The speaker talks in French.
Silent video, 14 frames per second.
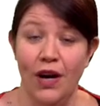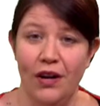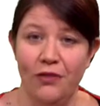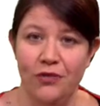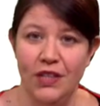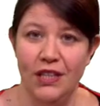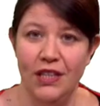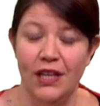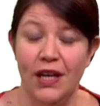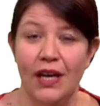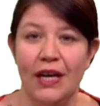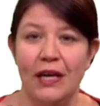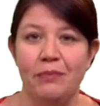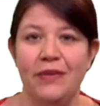graphique,
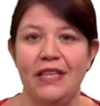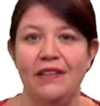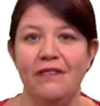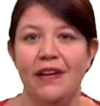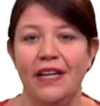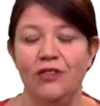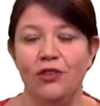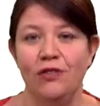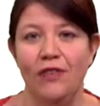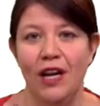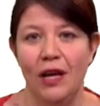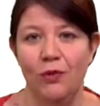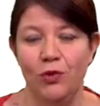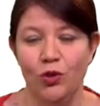mais qui va être
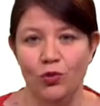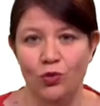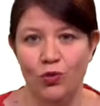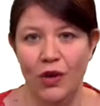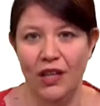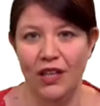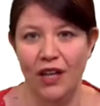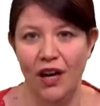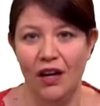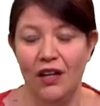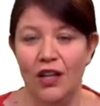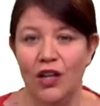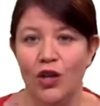valable dans tous les cas,